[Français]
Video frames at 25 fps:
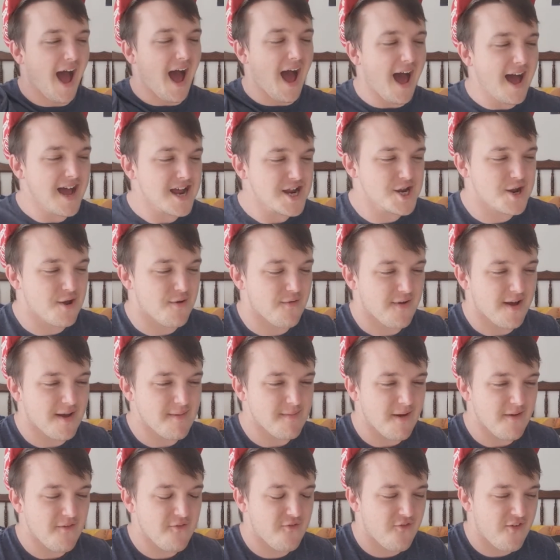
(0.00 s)
Ah, je suis
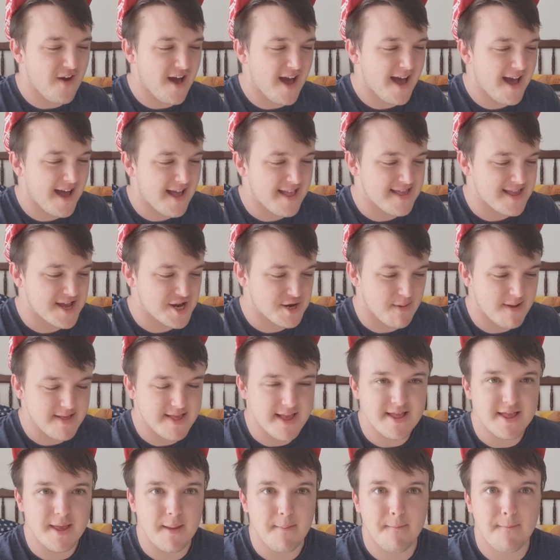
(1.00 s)
vraiment fan Je
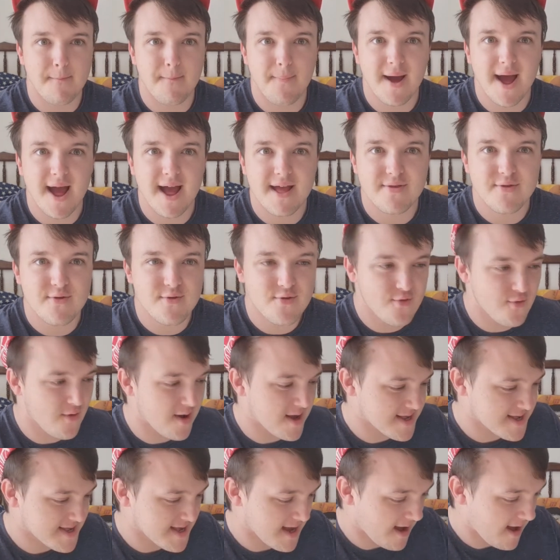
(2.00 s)
m'attendais pas du tout à
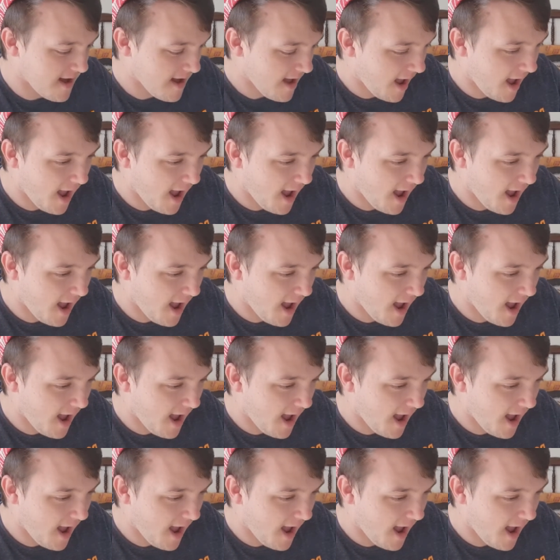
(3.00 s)
ça.